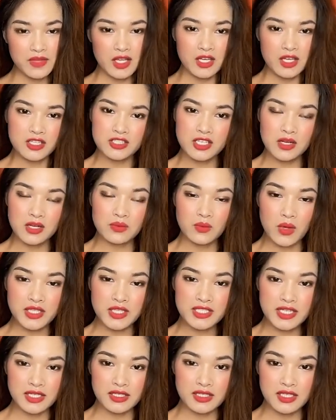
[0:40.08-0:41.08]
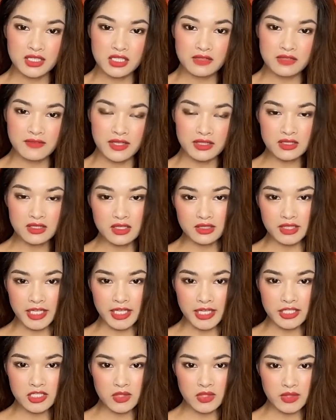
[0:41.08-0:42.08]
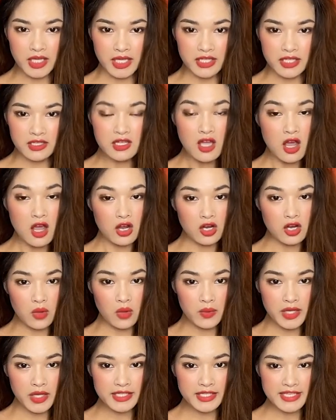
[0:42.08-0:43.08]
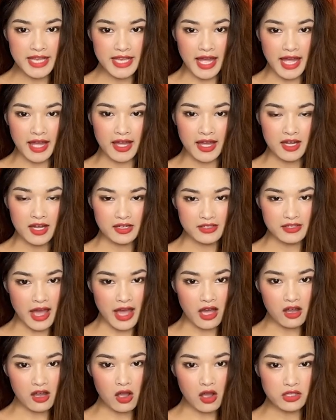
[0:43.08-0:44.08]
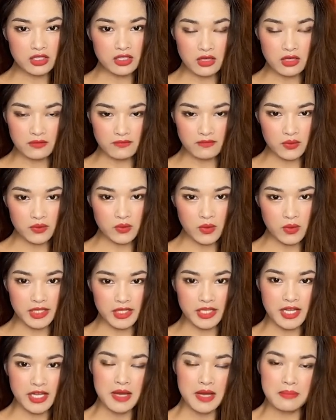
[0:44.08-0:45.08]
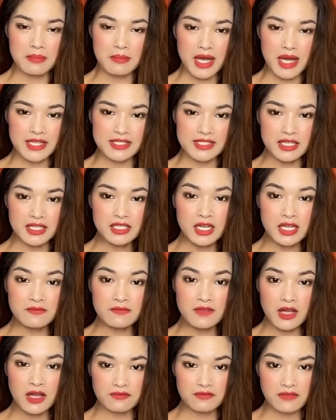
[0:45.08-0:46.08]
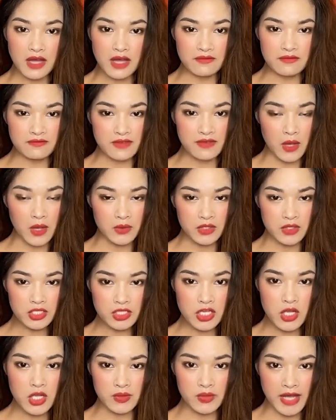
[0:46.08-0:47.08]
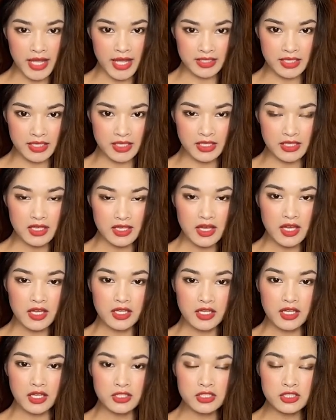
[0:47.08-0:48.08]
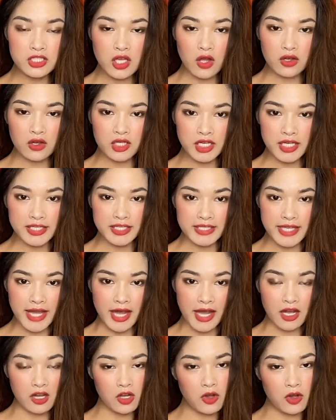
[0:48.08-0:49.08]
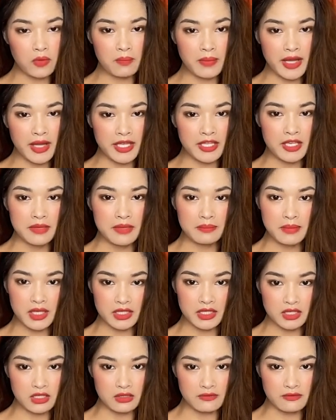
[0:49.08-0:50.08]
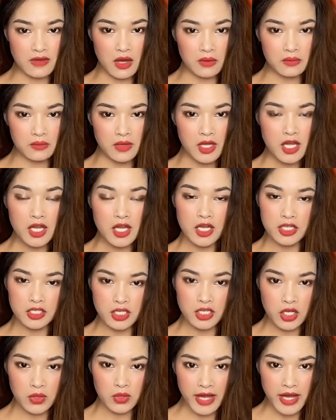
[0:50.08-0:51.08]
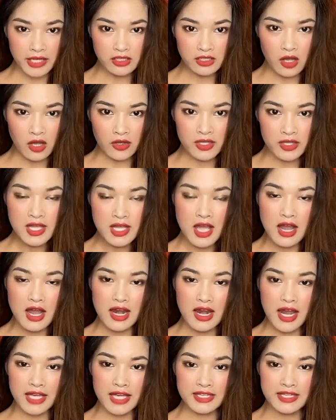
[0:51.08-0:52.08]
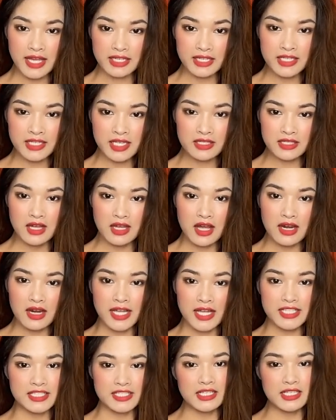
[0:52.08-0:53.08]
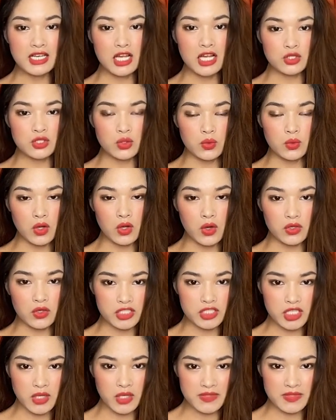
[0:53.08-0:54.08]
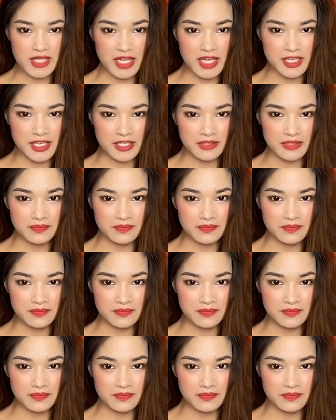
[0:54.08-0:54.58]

Trong quá trình đi tư vấn thực tế cho thấy không ít nhà đã coi thường phong thủy mà dẫn đến việc phạm vào những điều đại kỵ khiến cho người nhà không may bị tử vong. Điều đáng nói là nạn nhân lại chính là trụ cột trong gia đình